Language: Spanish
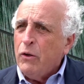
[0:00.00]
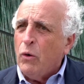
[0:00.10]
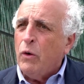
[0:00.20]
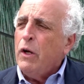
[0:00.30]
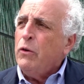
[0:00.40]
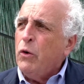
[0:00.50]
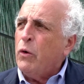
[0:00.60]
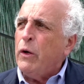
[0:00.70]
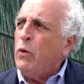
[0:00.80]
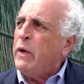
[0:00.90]
No,
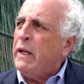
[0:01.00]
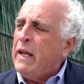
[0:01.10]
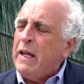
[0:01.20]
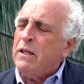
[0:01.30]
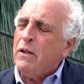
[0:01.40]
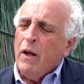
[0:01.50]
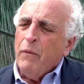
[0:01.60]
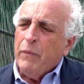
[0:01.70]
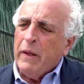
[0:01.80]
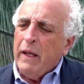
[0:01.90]
yo creo que es
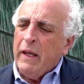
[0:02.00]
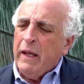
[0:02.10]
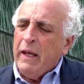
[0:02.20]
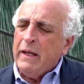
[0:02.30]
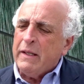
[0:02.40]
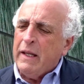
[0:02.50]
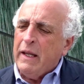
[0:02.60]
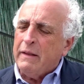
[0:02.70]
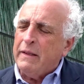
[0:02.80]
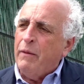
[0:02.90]
eh,
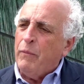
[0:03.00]
este,